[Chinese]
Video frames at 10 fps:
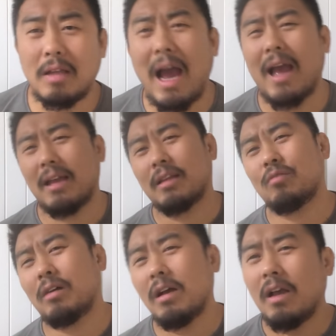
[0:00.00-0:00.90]
嗨，他
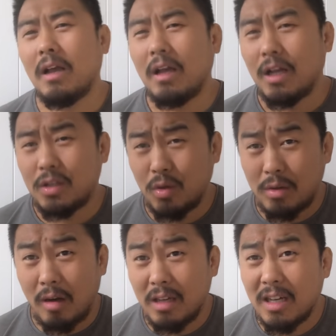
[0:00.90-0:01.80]
说就
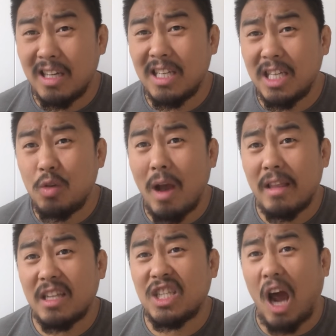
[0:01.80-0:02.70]
找一个医院
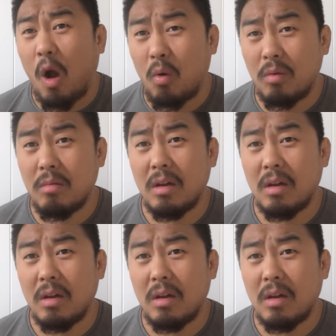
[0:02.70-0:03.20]
的角，